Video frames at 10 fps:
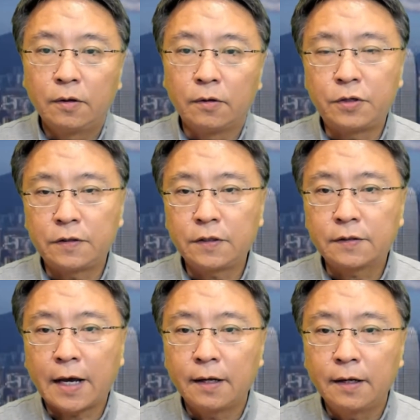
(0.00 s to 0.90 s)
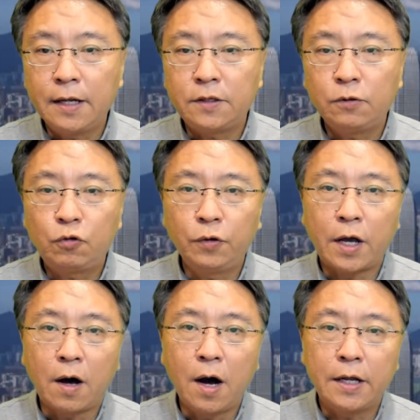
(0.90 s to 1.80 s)
尤其是在历经去
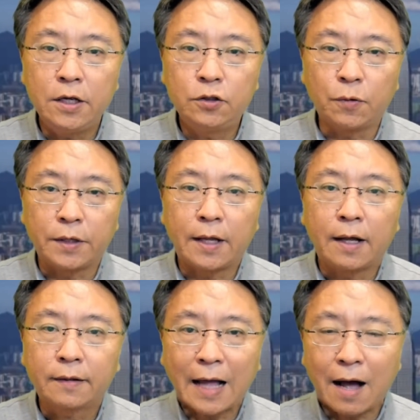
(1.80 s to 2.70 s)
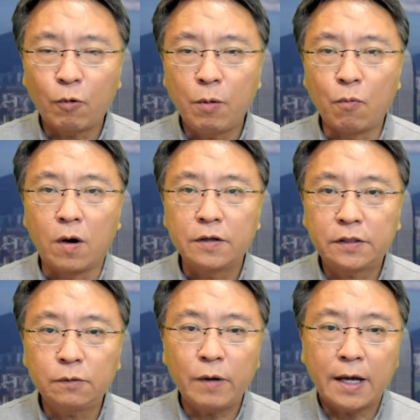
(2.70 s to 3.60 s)
年2019年的大规模
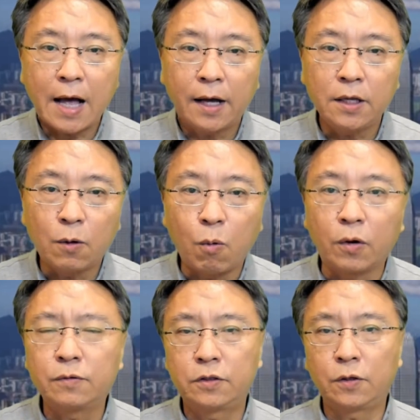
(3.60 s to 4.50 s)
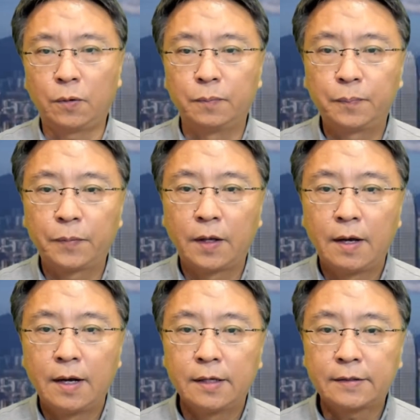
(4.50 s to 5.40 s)
示威抗议活动之后，
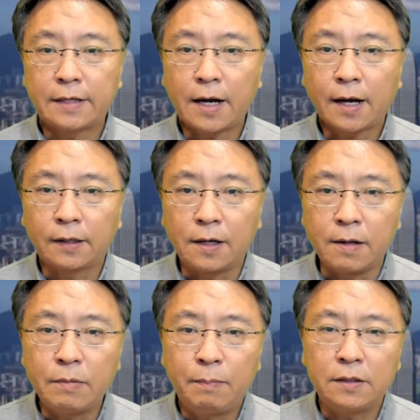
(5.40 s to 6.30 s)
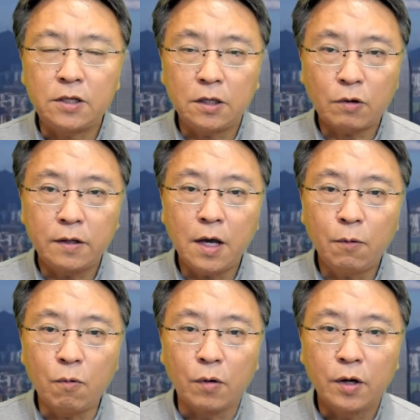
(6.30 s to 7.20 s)
在香港的人民币清算业
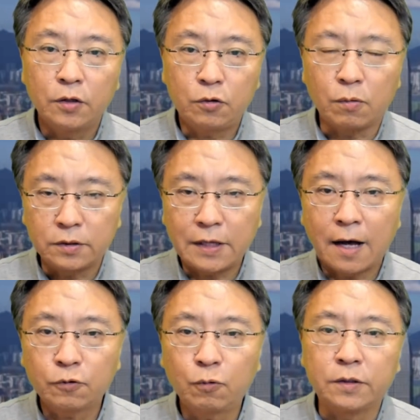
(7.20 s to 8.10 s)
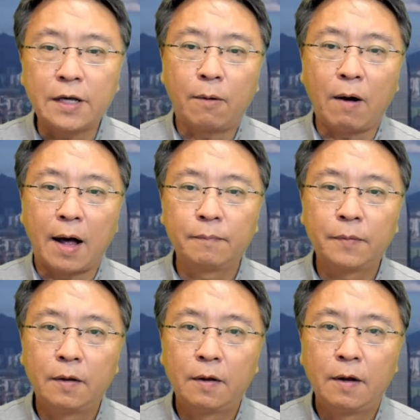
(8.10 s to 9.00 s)
务就加速下滑。
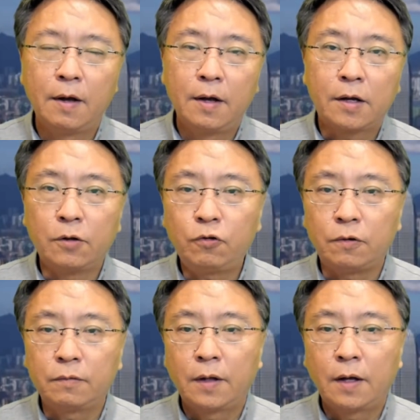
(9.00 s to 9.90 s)
根据